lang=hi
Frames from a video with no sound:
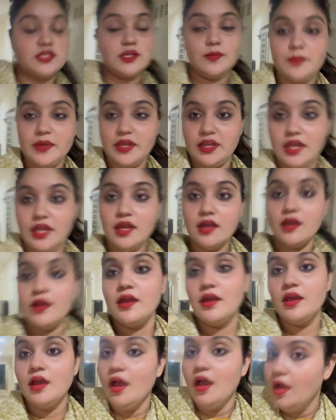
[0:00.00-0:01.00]
अब मेरी
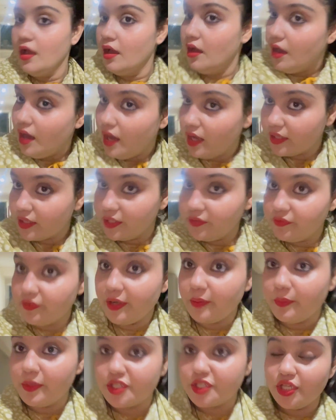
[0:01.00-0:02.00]
आखिरी
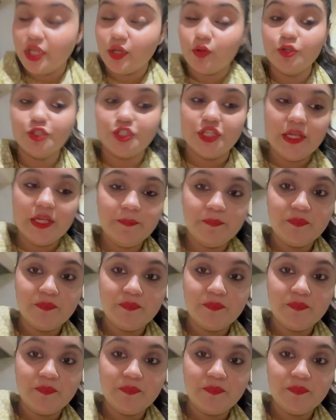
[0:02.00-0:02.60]
फ्रेंड बची है खुशी